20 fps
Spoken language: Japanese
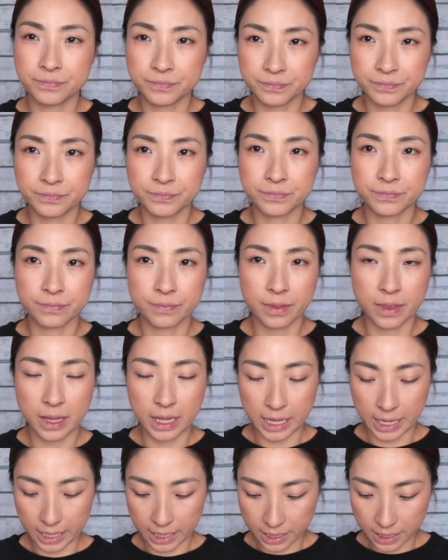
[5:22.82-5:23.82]
うん、
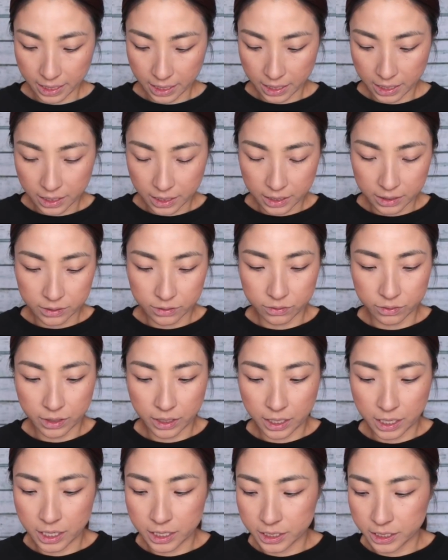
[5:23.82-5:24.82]
こん
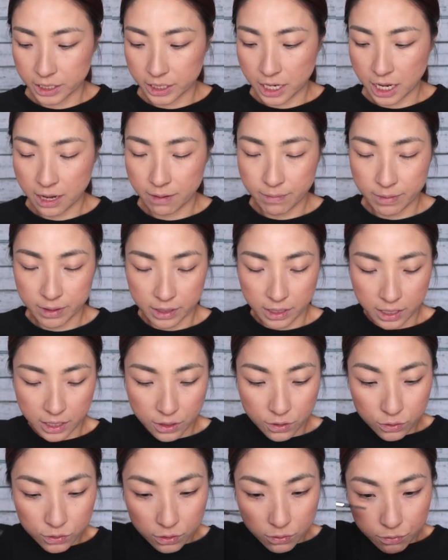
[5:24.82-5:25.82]
な感じで、まあ
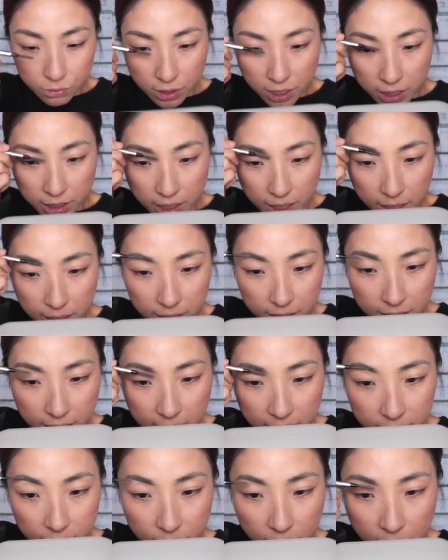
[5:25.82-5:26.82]
何事もなきゃいい
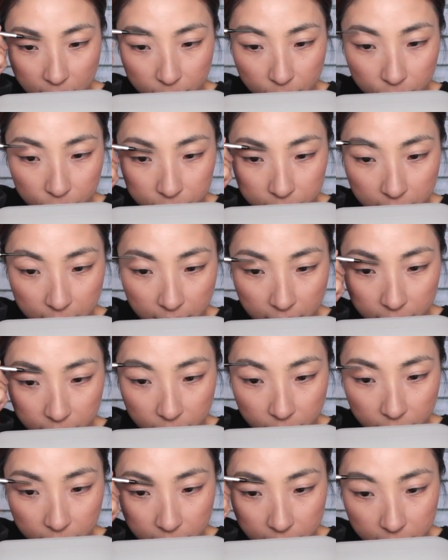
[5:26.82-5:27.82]
なとは思うんだけ
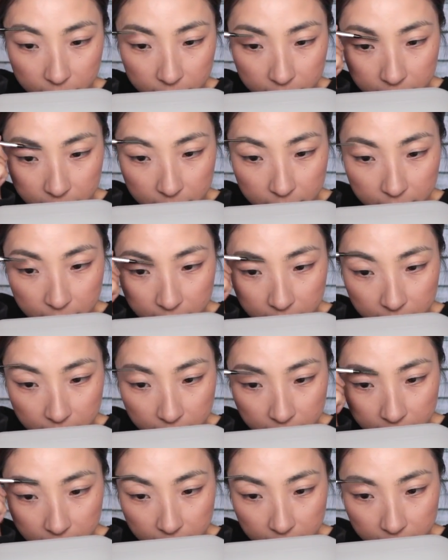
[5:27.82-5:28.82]
ど、
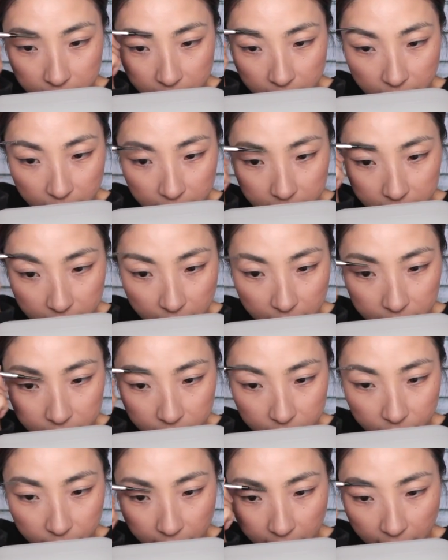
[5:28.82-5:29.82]
なんだ
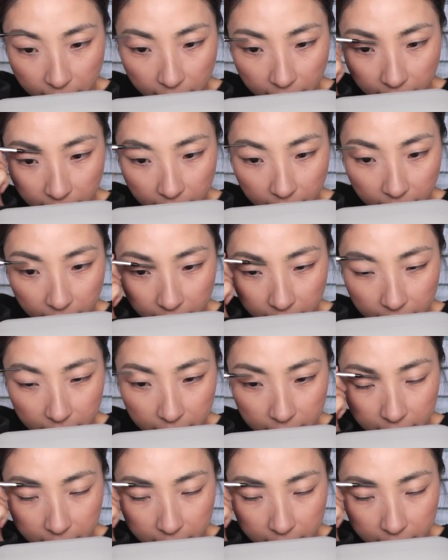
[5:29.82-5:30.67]
ろうね。